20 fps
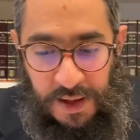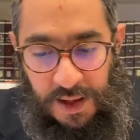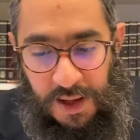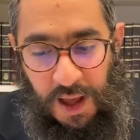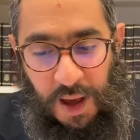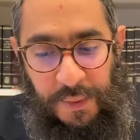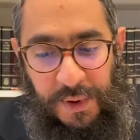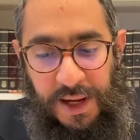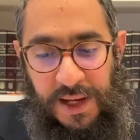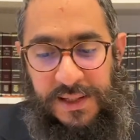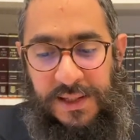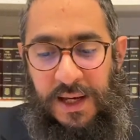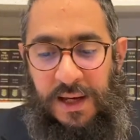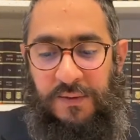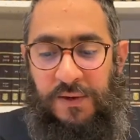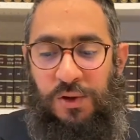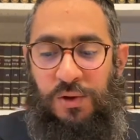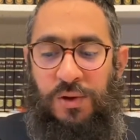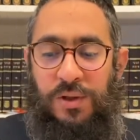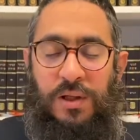Rabbi Lazare
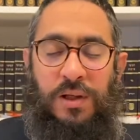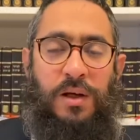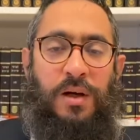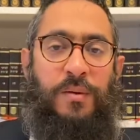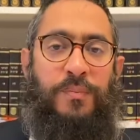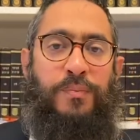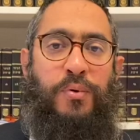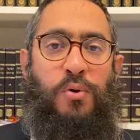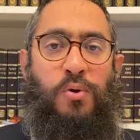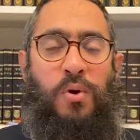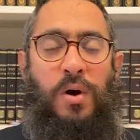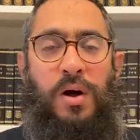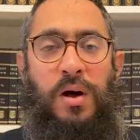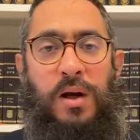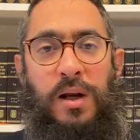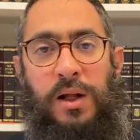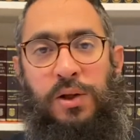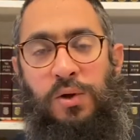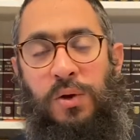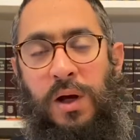va te dire, pourquoi
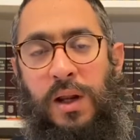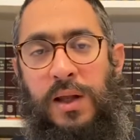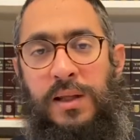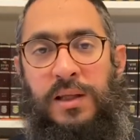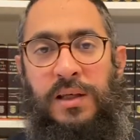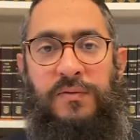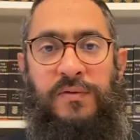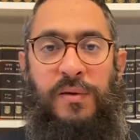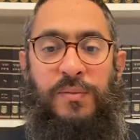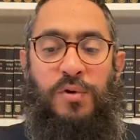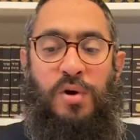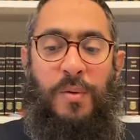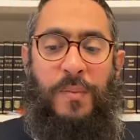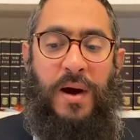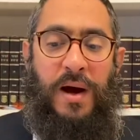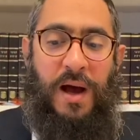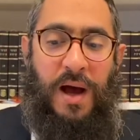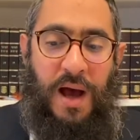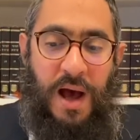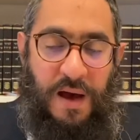la Torah, a dit
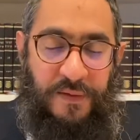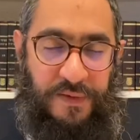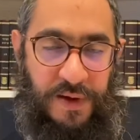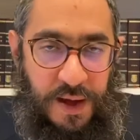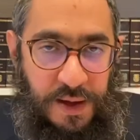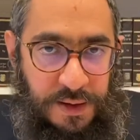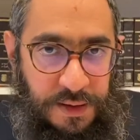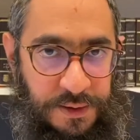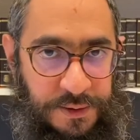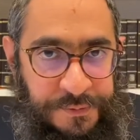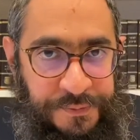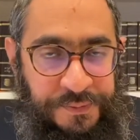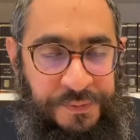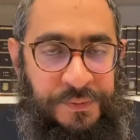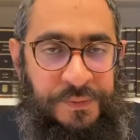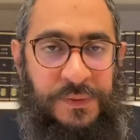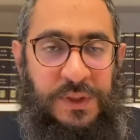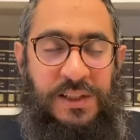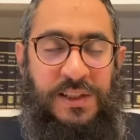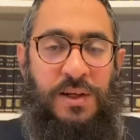Yomara Eved
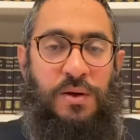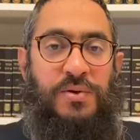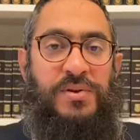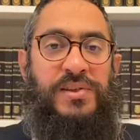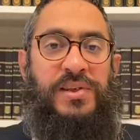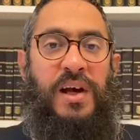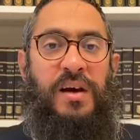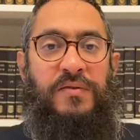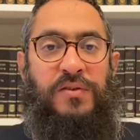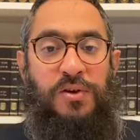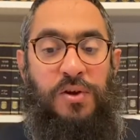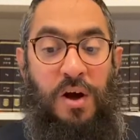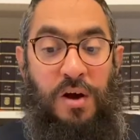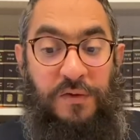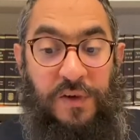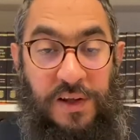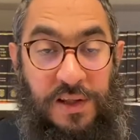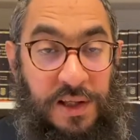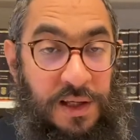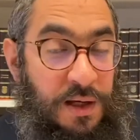Si le serviteur
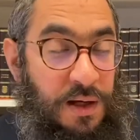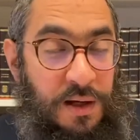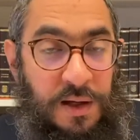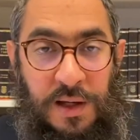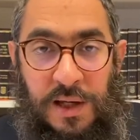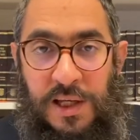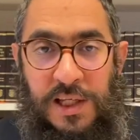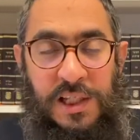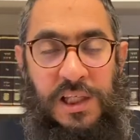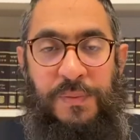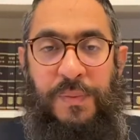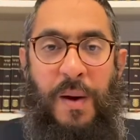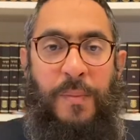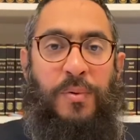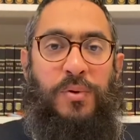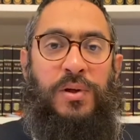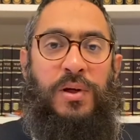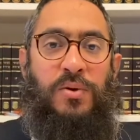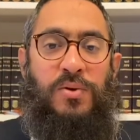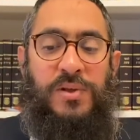va dire, c'est pas
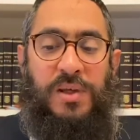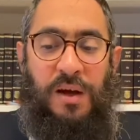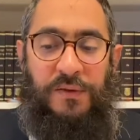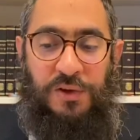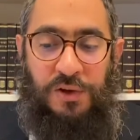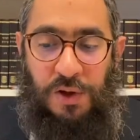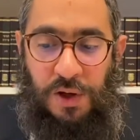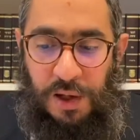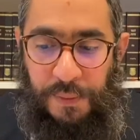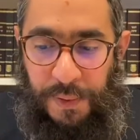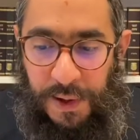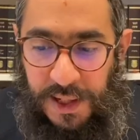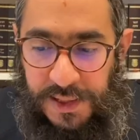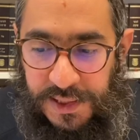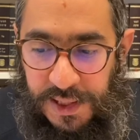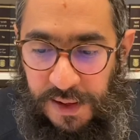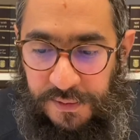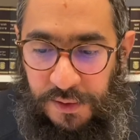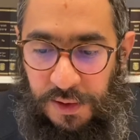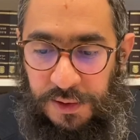pour dire le serviteur et pas la
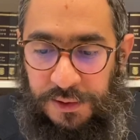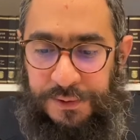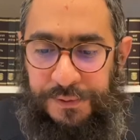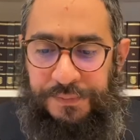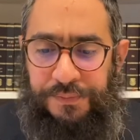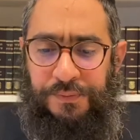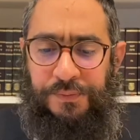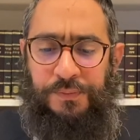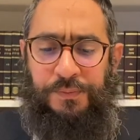servante.